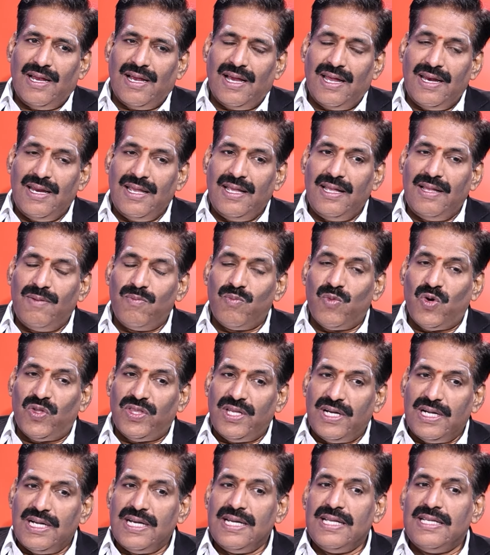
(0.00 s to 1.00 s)
కానీ
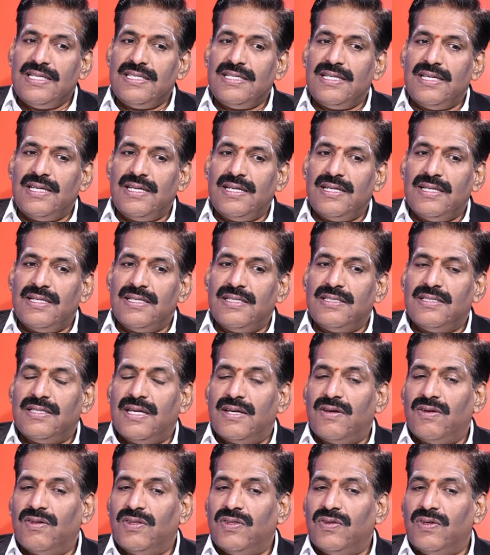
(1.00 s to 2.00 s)
మొదటి నుంచి
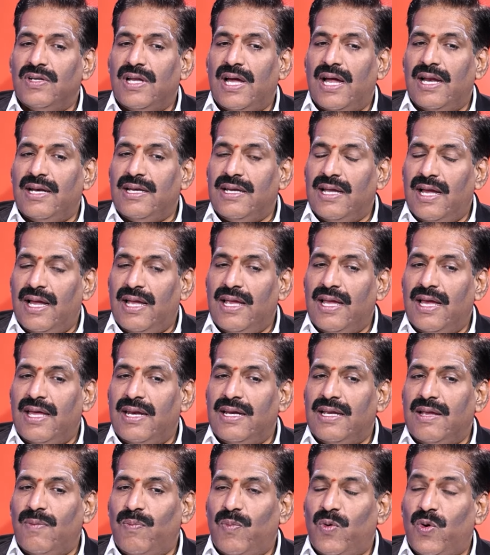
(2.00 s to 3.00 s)
జరుగుతున్న
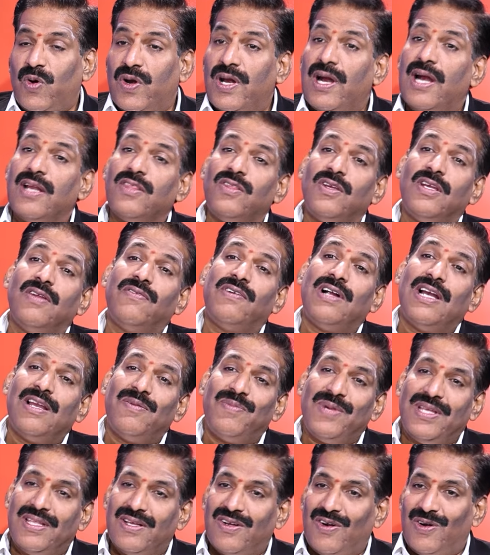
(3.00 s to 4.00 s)
అన్యాయానికి పోరాడుతున్న
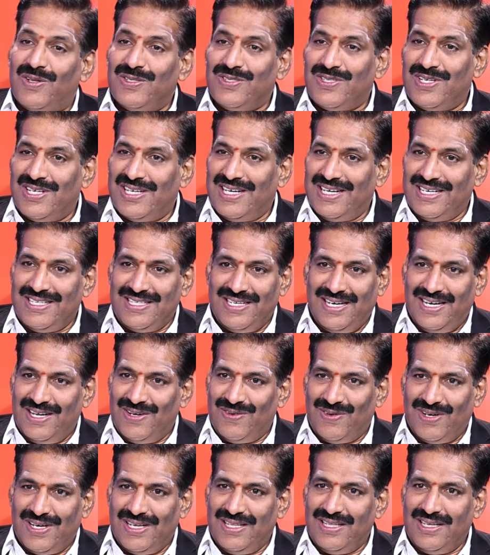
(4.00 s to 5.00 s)
వాళ్ళ మీద కాన్సన్ట్రేట్
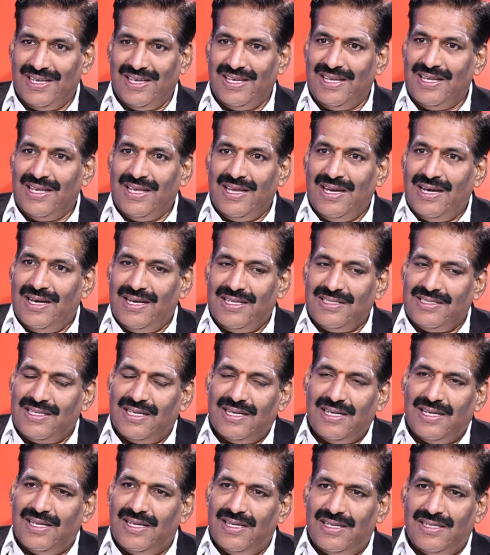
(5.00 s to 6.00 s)
చేయటం అనేది
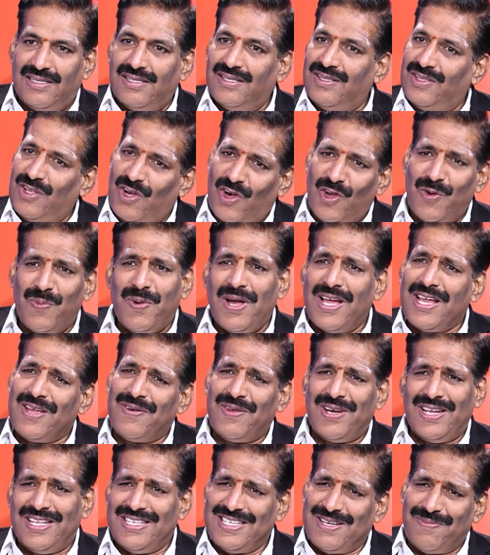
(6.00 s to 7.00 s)
దౌర్భాగ్యం
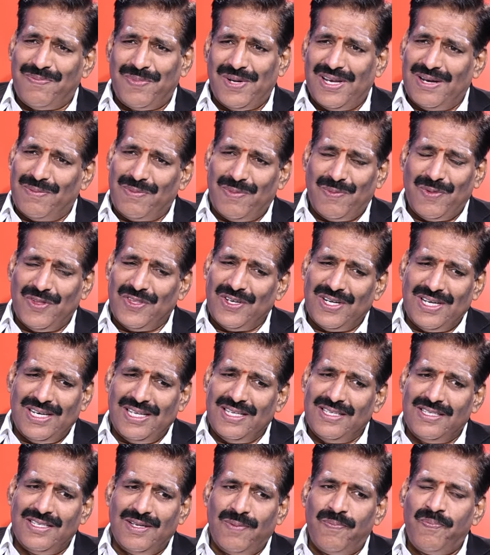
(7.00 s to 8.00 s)
దౌర్భాగ్యం చెప్పాలి మొదటి
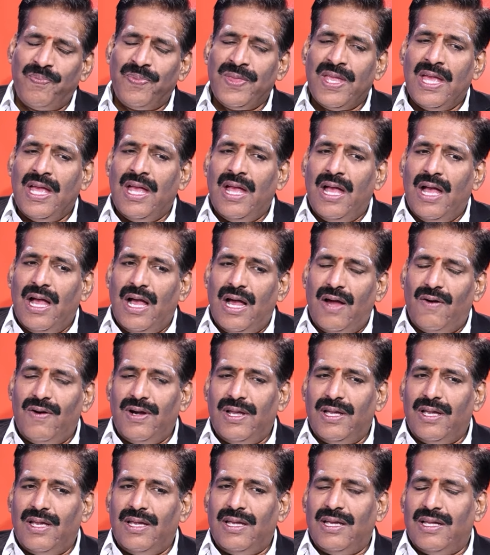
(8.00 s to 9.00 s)
నుంచి
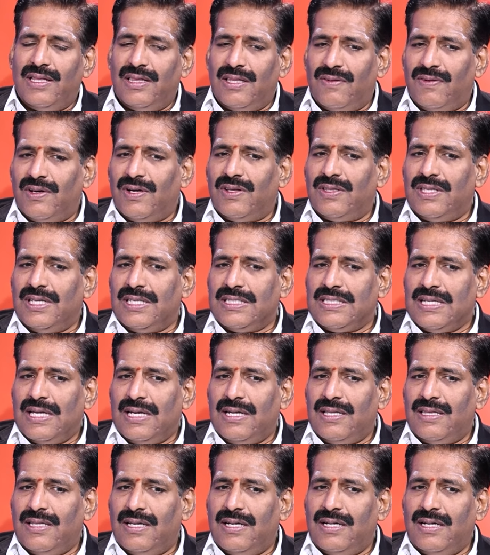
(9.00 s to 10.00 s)
ఆవిడ ఎంతవరకు
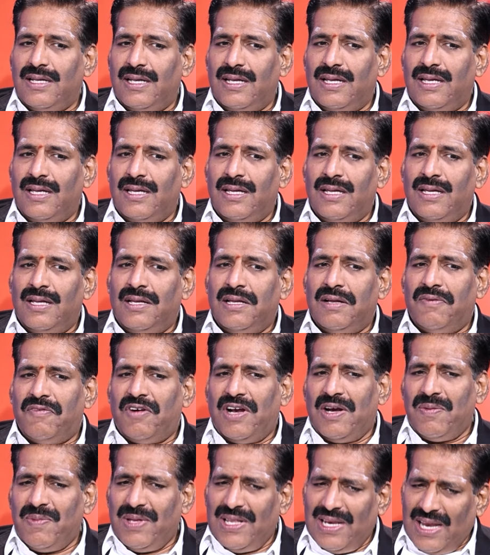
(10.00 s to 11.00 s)
దిగజారిందంటే
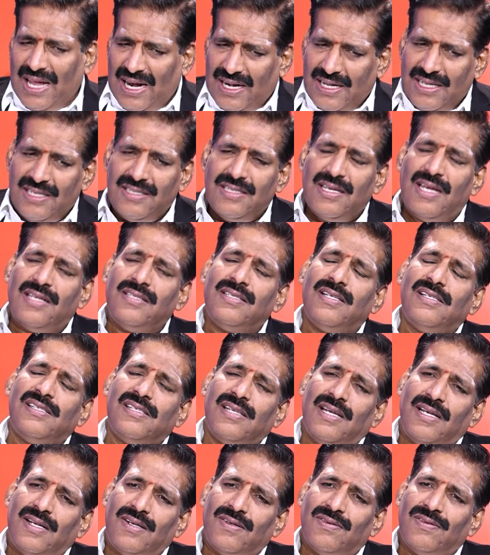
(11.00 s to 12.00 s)
వాళ్ళ మీద లాఠీచార్జీలు
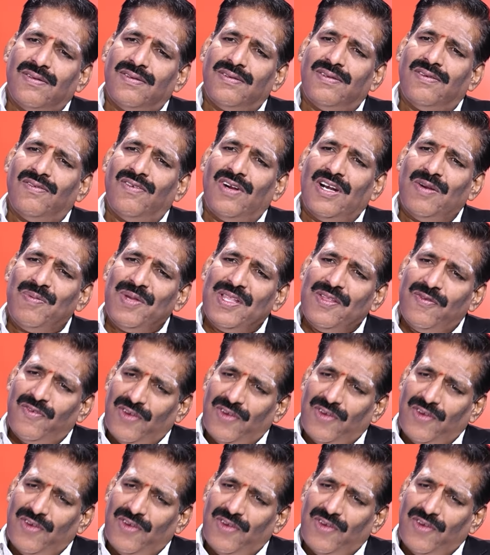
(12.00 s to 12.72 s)
చేయటం వాళ్ళ మీద